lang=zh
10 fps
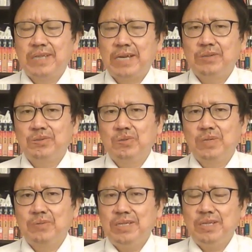还有中国的
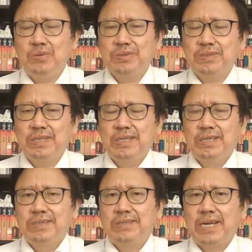微信公司
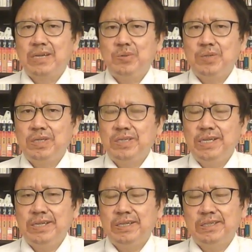采取禁
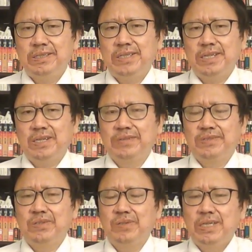令和警告之
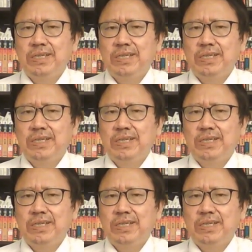后，